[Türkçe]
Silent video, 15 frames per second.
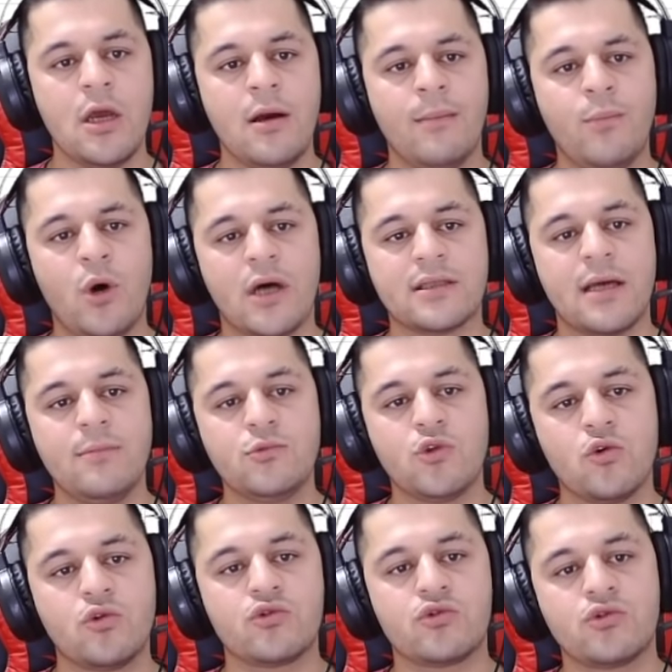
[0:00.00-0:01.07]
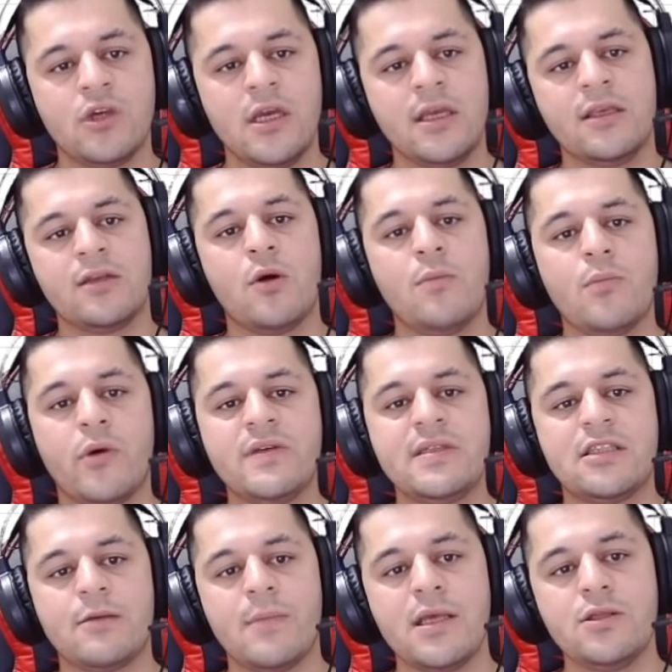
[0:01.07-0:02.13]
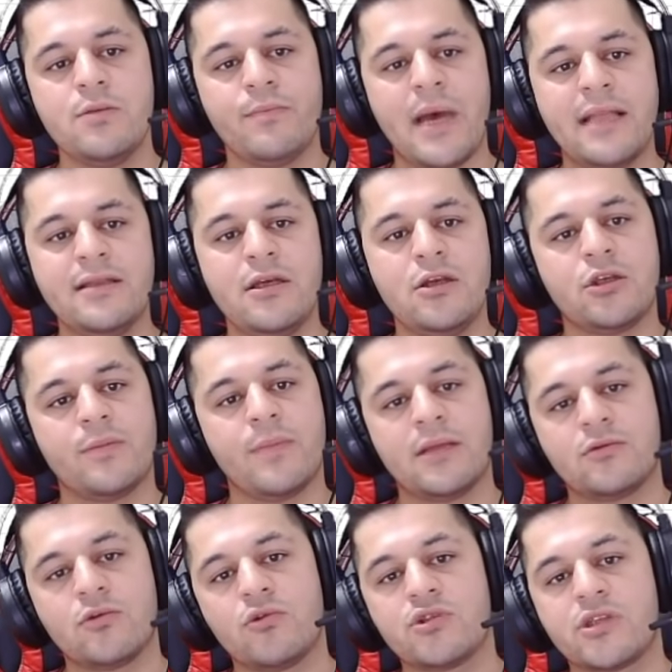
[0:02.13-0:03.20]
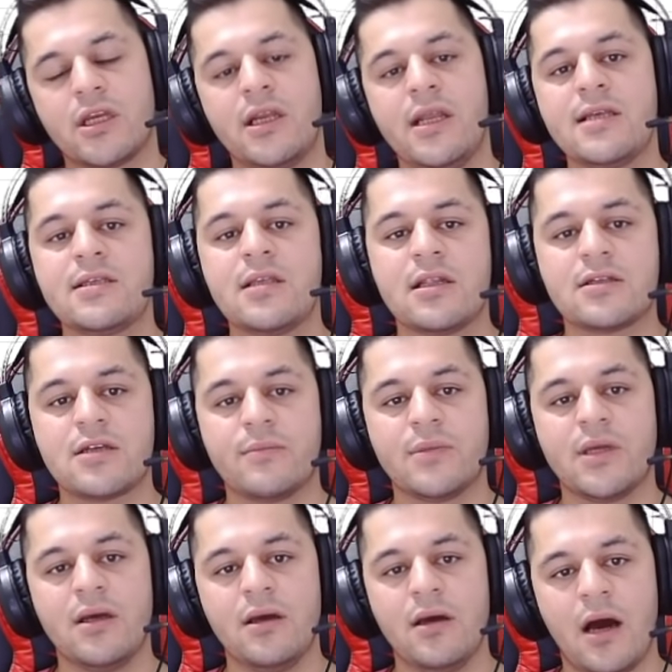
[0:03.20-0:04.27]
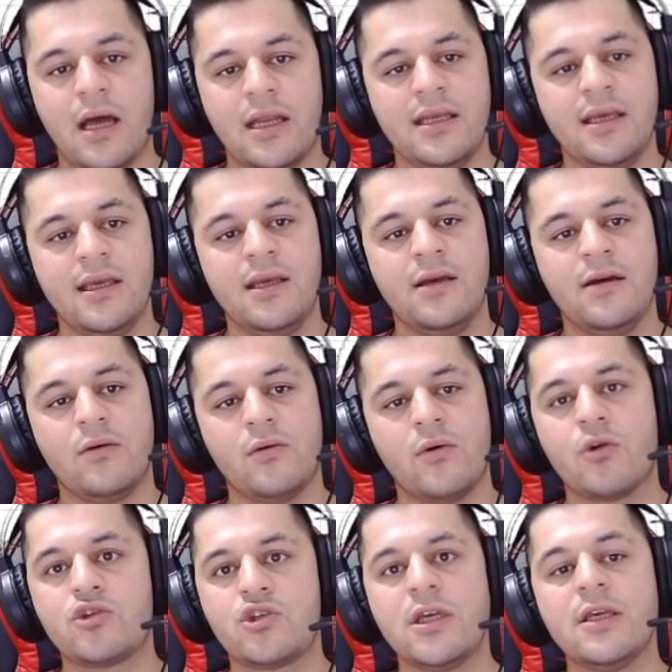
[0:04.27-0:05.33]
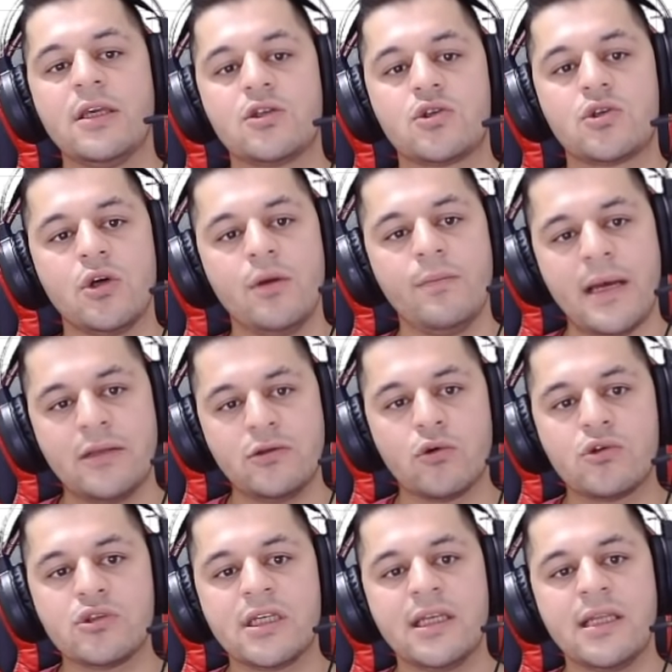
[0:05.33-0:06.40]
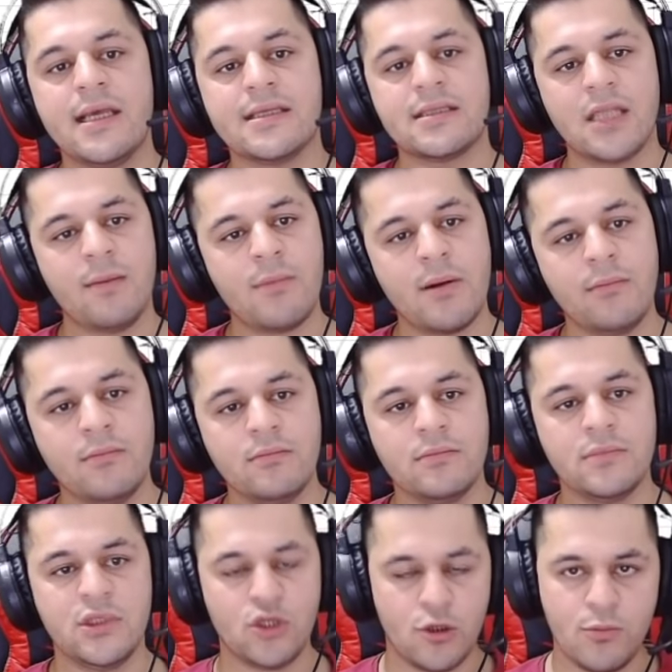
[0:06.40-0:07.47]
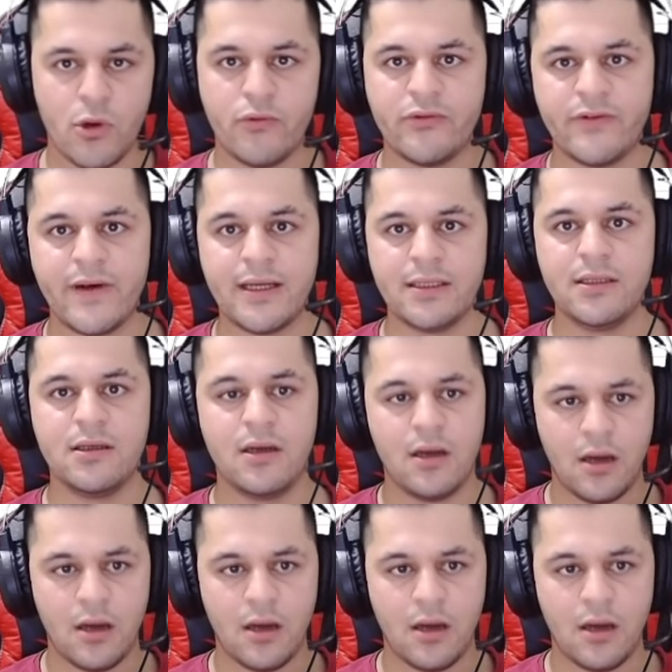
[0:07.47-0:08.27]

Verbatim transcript: Bu adam 9 Irombov istemez. Ben der ki ben 9 Iglesias alacağım ya. Ali Okçu'ya geçiyor. Ben 9 Iglesias tamam Irombov'u ver.